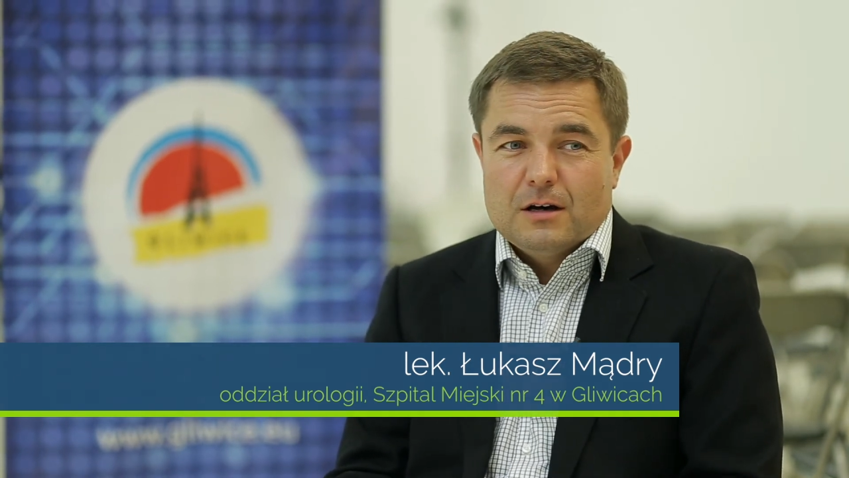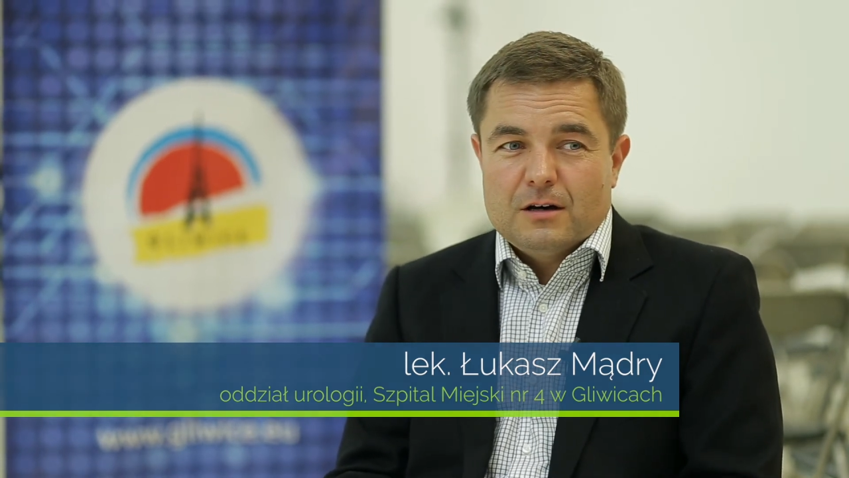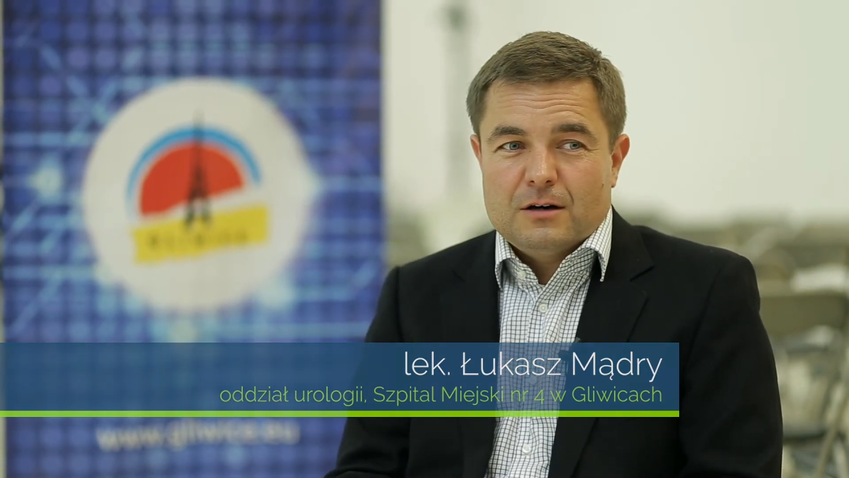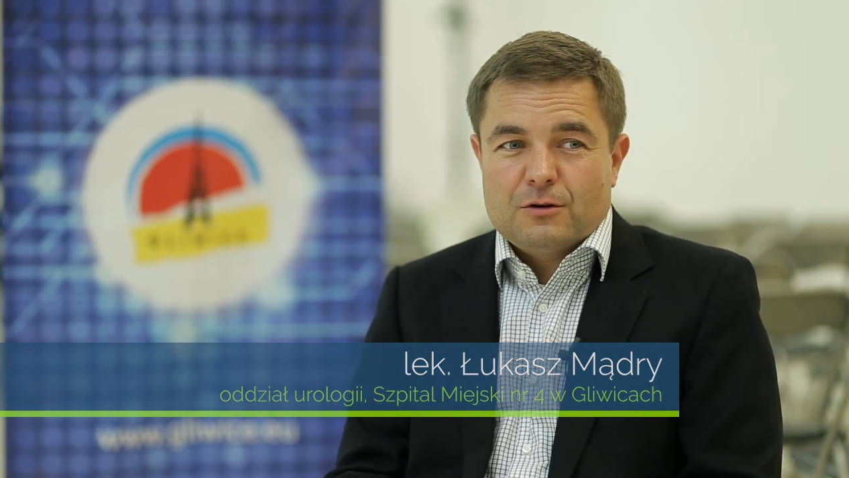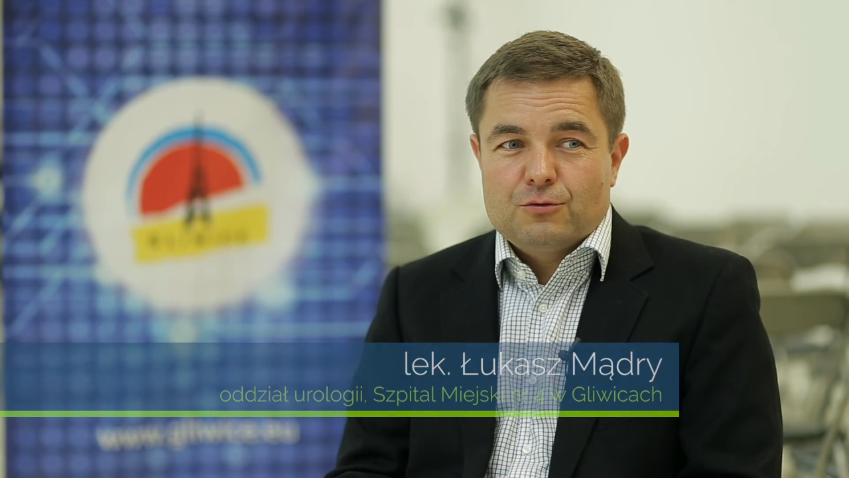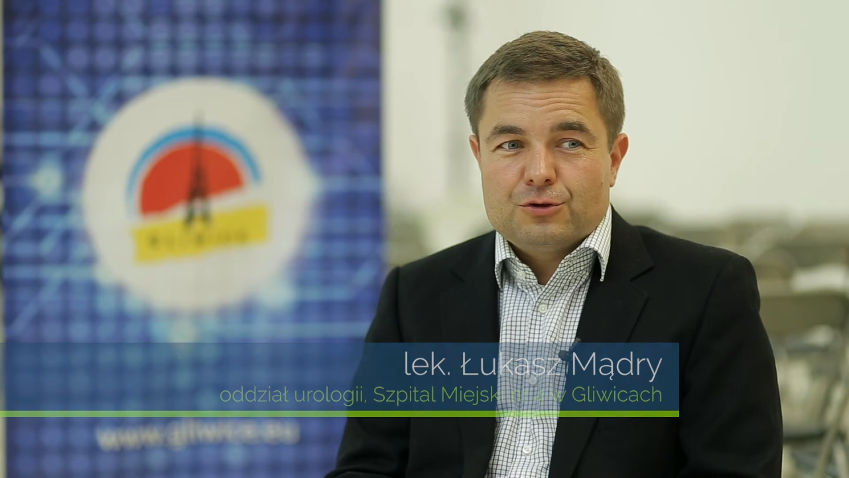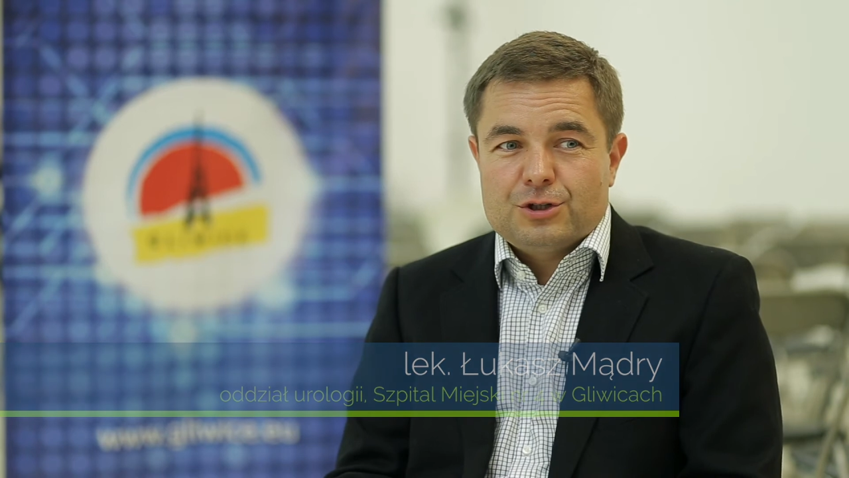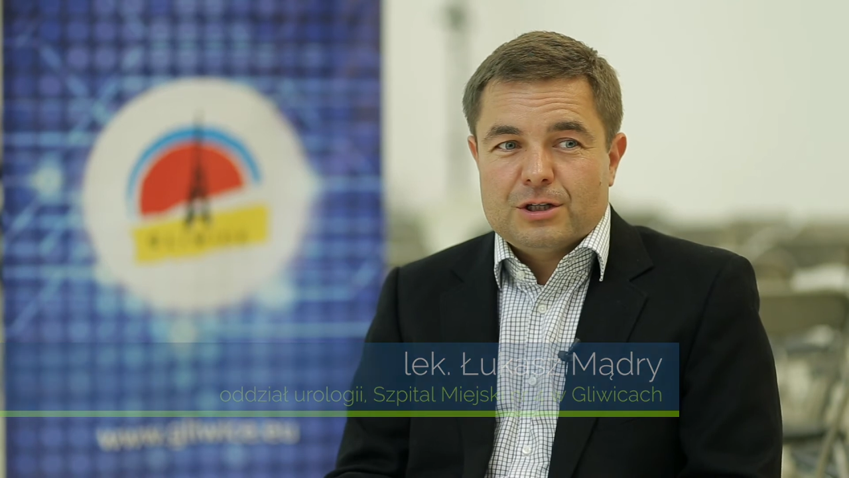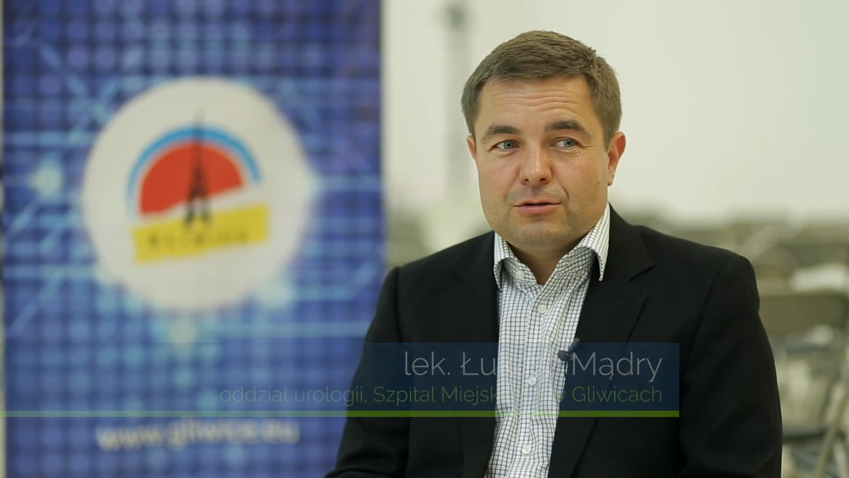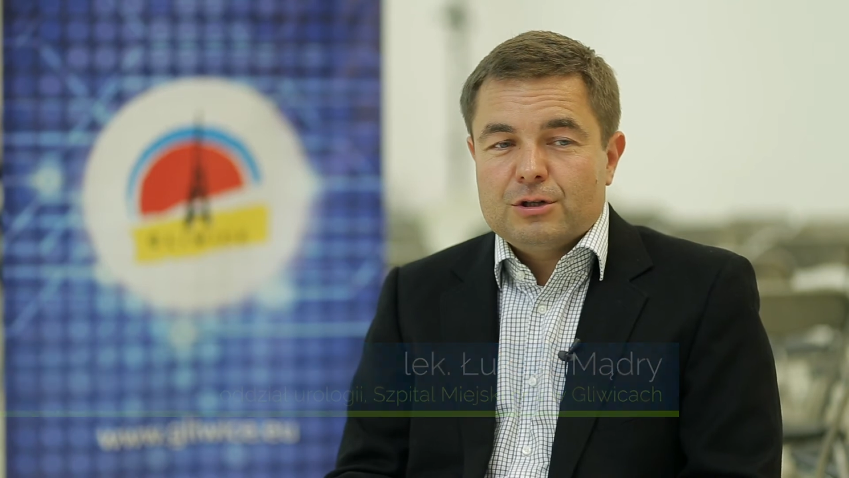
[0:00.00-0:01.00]
roku
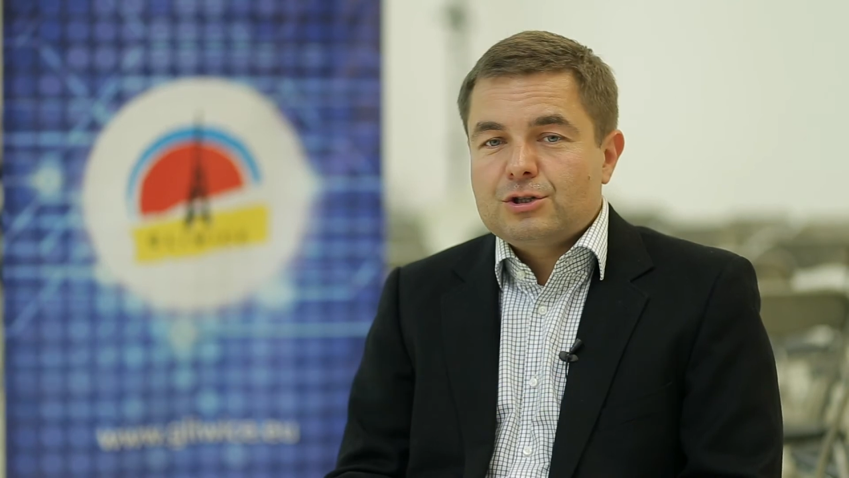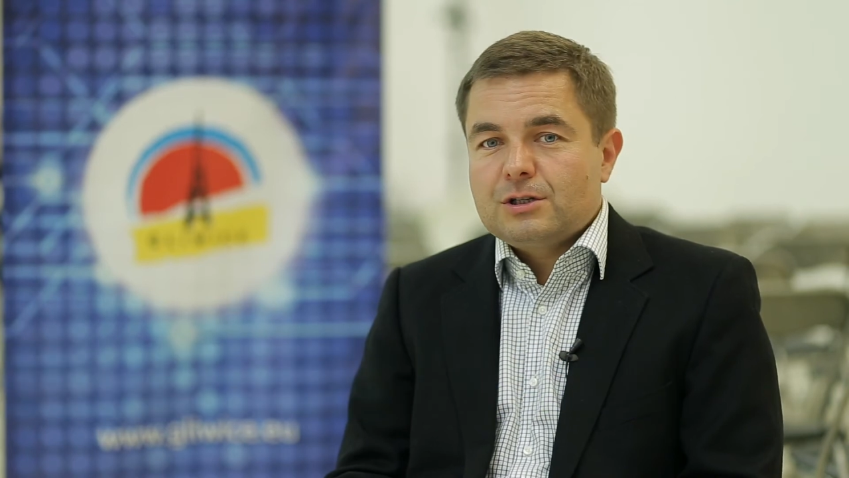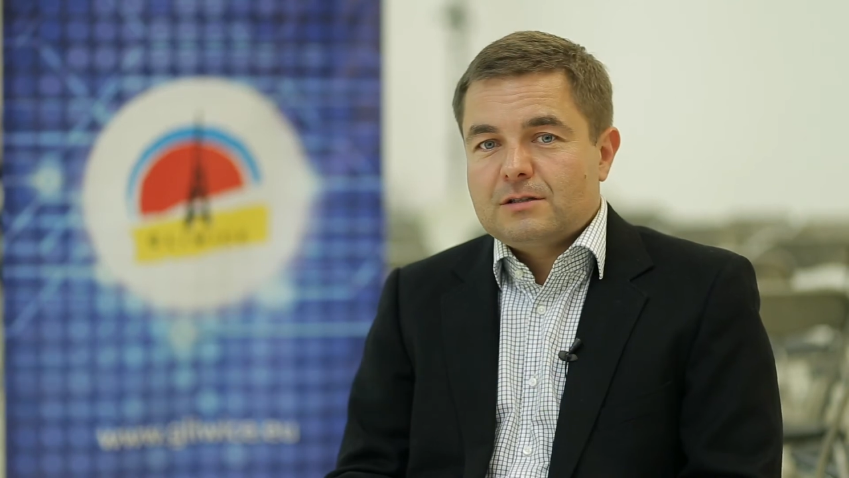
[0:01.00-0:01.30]
życia to też